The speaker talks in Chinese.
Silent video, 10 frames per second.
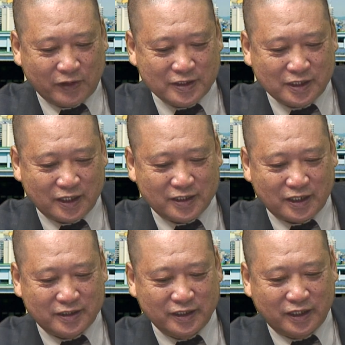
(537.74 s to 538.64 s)
分析了一
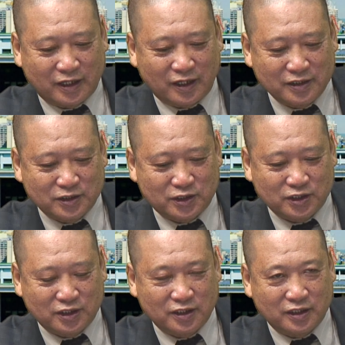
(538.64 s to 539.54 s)
下这个就
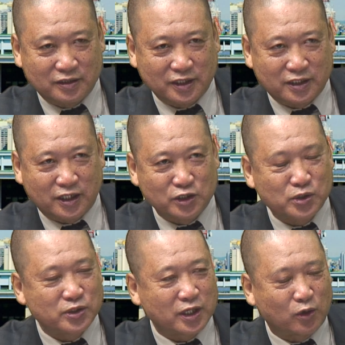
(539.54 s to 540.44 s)
是在程
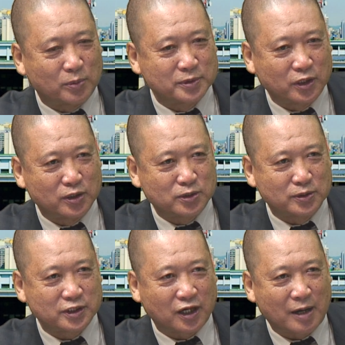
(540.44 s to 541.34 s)
序上，我们有一
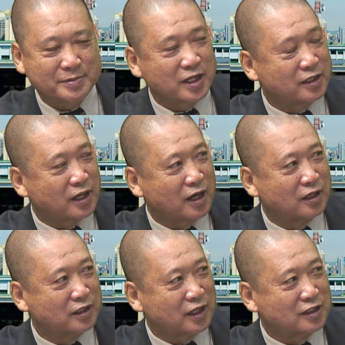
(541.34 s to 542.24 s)
种叫 upside down
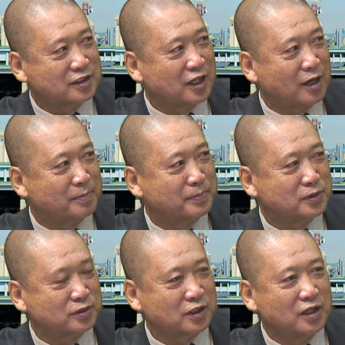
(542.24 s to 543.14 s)
和 downside up，就
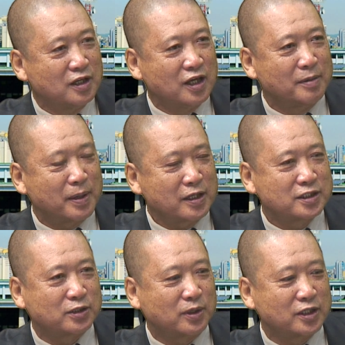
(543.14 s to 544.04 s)
是一般的
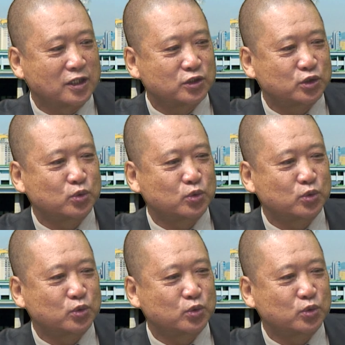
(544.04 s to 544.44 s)
情况下，就是